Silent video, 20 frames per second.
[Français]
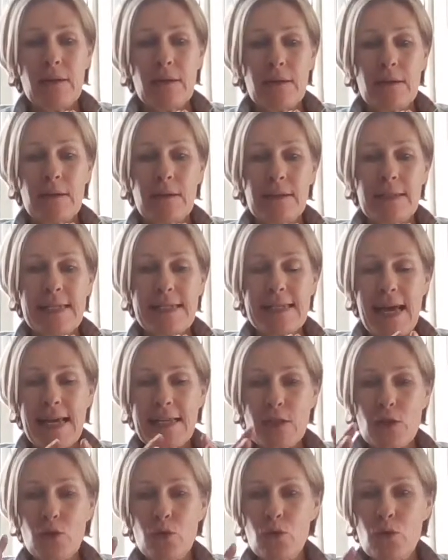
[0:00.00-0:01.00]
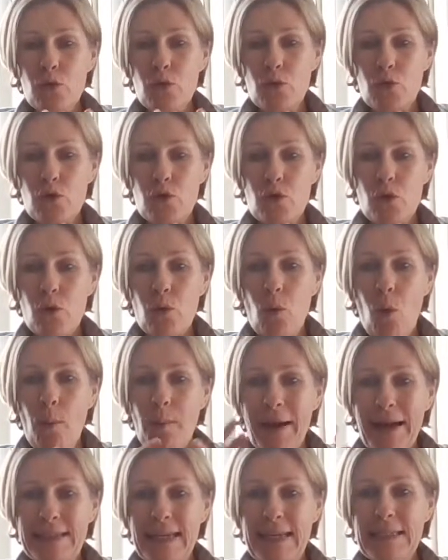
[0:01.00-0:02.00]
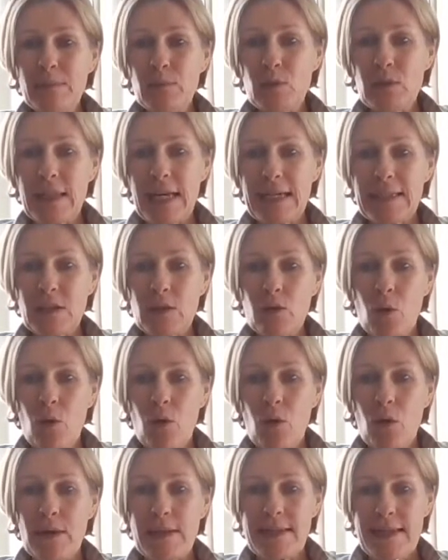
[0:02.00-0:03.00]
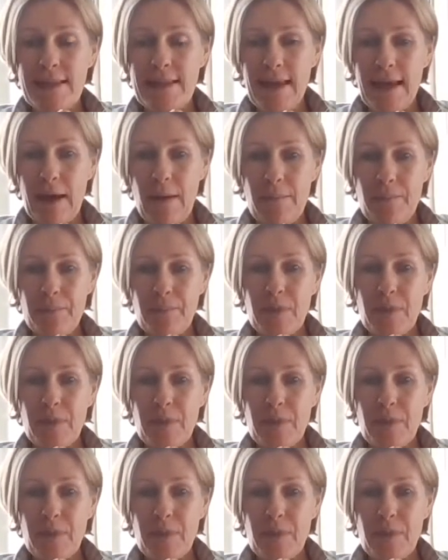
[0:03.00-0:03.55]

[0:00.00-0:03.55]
euh, des astuces, euh, on parle d'alimentation, etc.